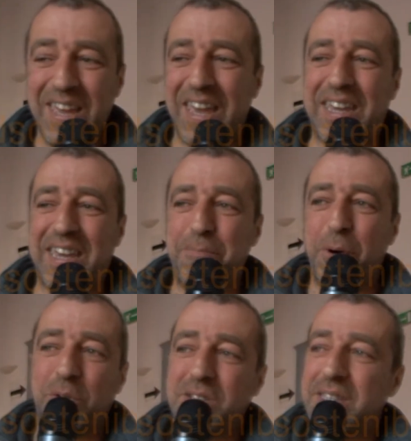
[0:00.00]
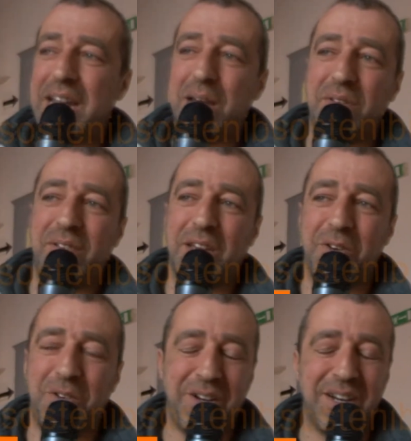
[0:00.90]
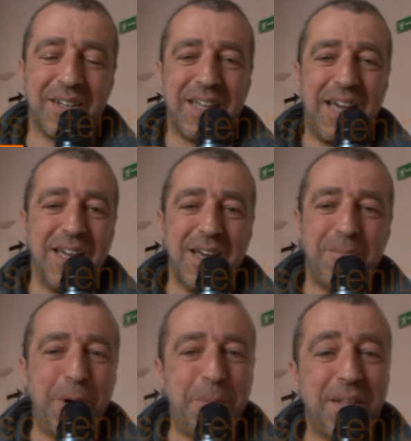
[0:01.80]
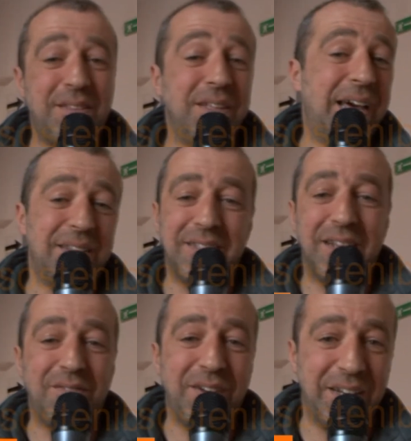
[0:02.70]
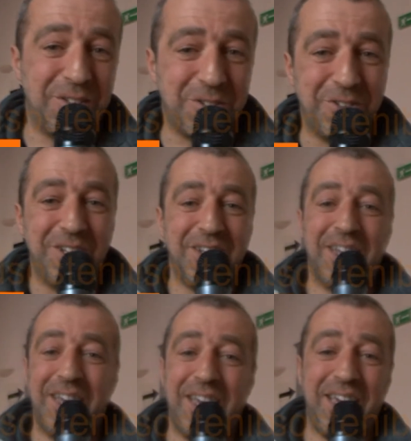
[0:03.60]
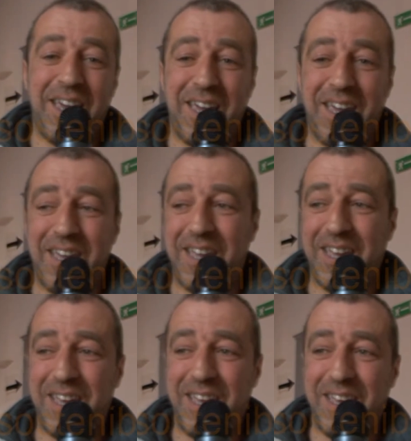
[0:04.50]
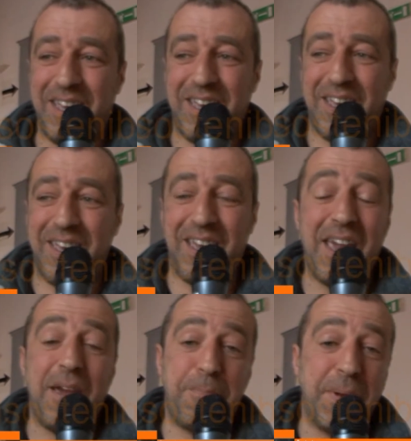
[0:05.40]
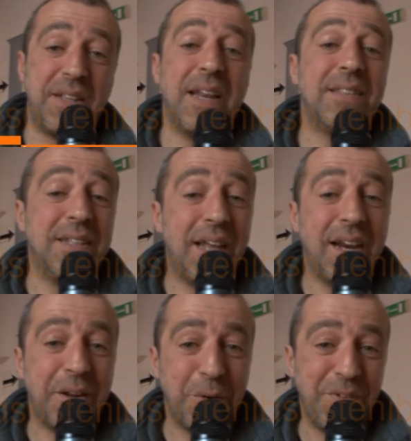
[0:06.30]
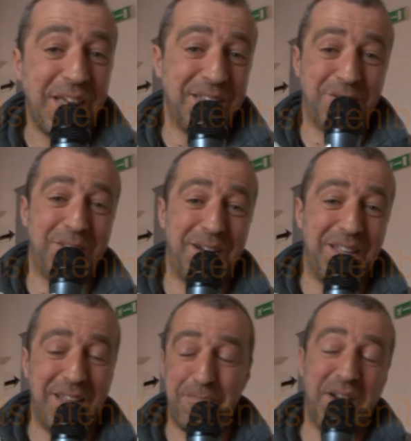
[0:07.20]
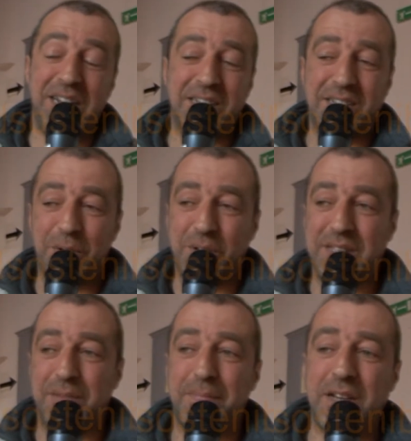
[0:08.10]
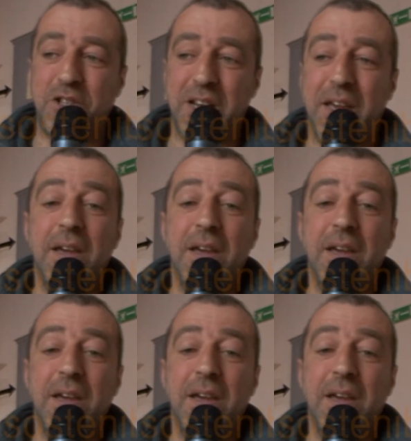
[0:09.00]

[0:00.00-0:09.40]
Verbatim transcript: e che poi questi rami vengono in realtà poi pettinati dal vento e, e e, pettinati dal Ruviezzo. Dal, è bellissima questa immagine